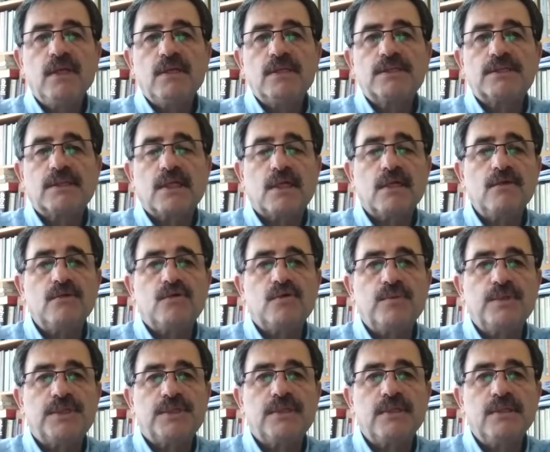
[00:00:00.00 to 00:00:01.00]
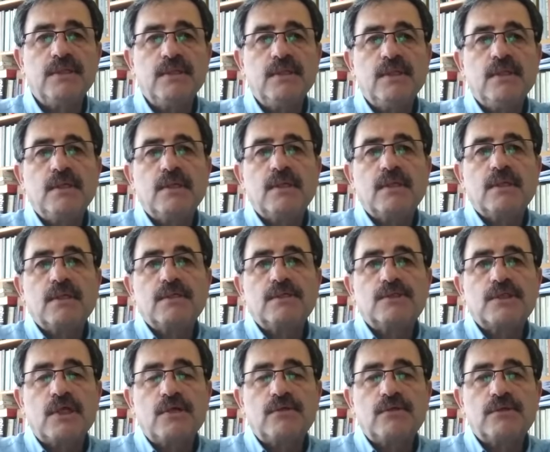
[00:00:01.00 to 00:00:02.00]
Saray hükümeti
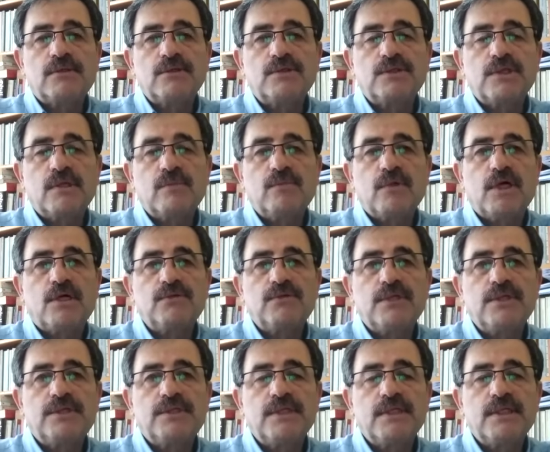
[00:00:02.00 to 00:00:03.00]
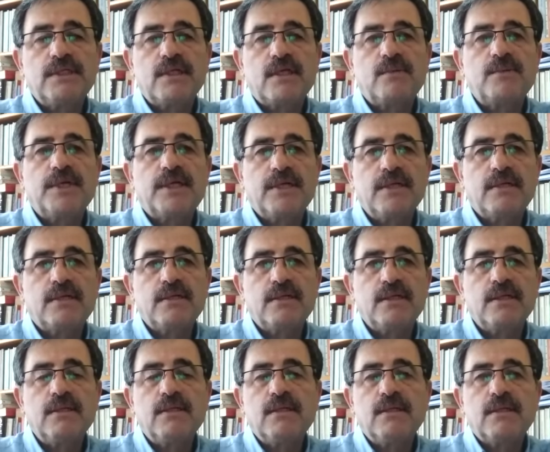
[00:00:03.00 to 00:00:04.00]
çay üreticileri mağduriyetini gidermek
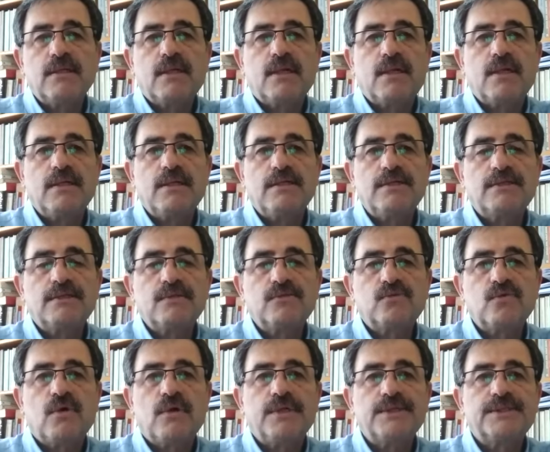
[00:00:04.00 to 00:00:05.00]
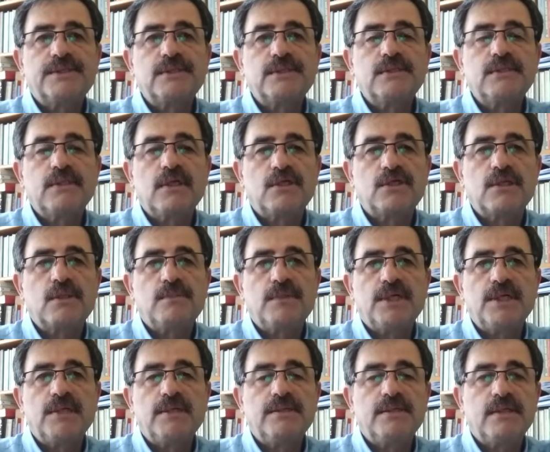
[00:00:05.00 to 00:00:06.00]
yerine Karadeniz'in doğasını, yaşam
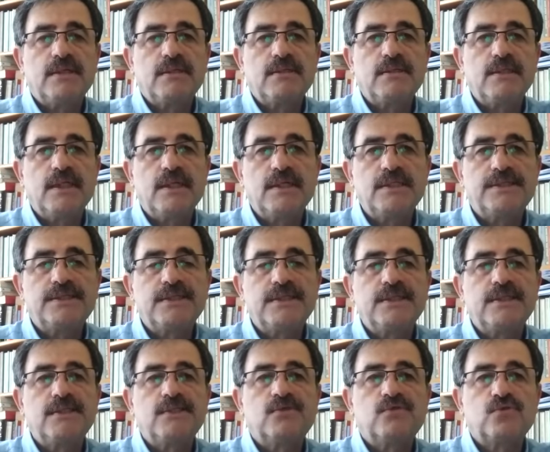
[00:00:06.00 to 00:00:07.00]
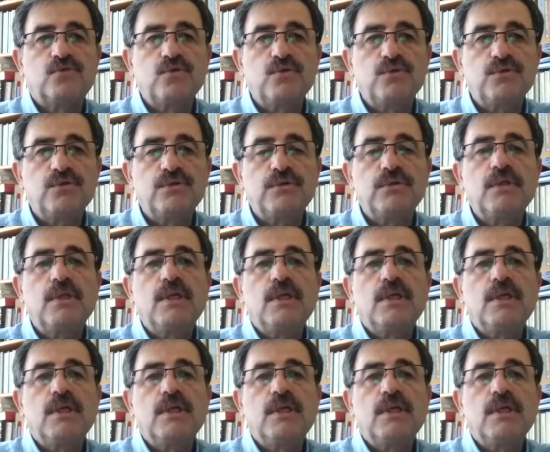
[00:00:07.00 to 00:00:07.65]
alanlarının deresini, suyunu